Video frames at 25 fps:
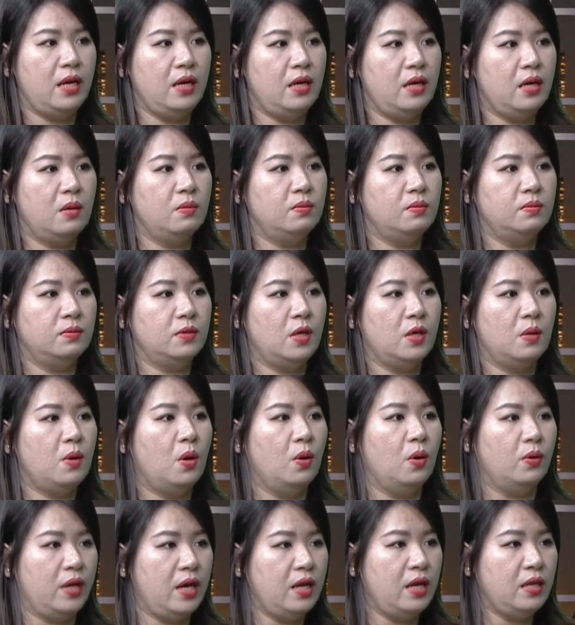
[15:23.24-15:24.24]
không không
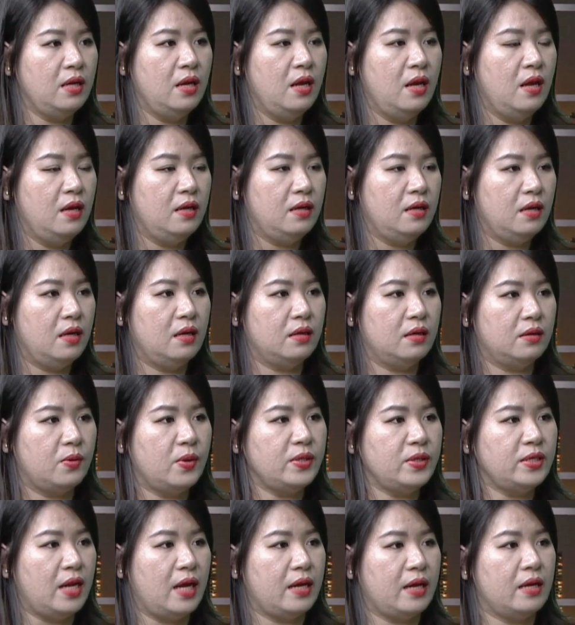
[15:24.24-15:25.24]
ổn hết ờ,
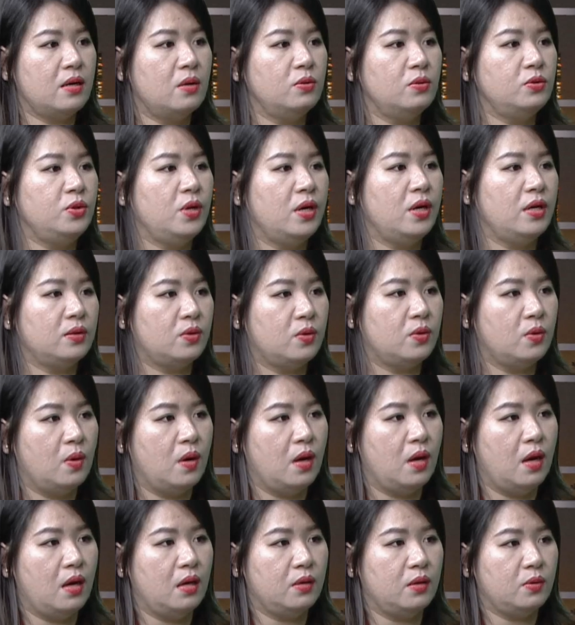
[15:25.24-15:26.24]
quay trở lại cái câu chuyện
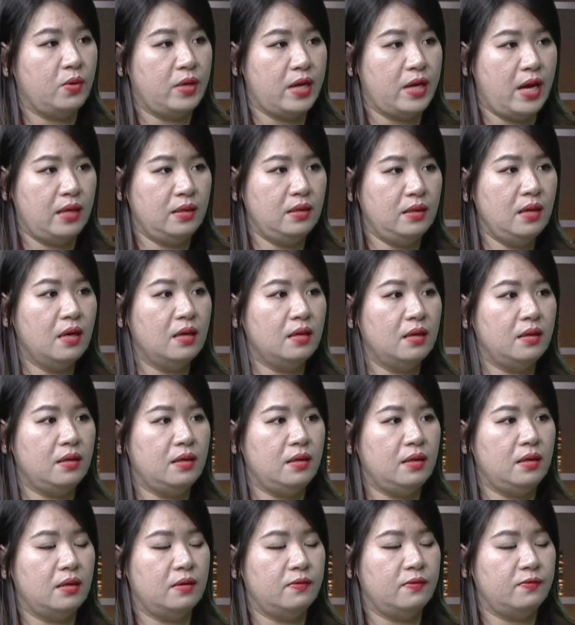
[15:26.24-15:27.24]
của Nguyệt Ánh
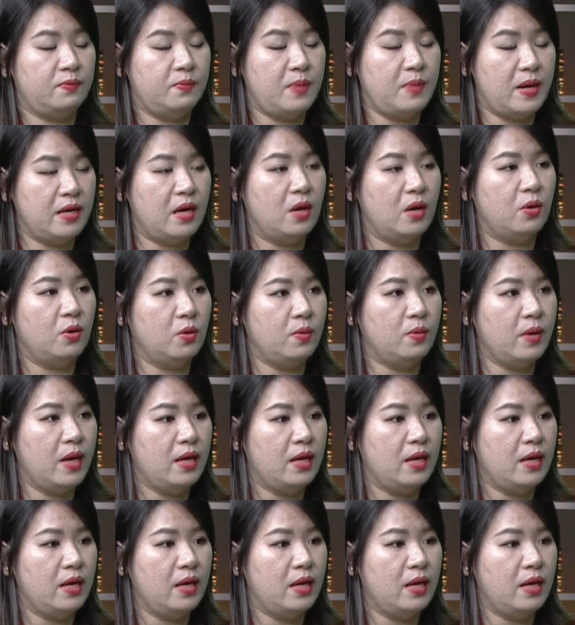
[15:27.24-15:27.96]
thời ban đầu đúng không ạ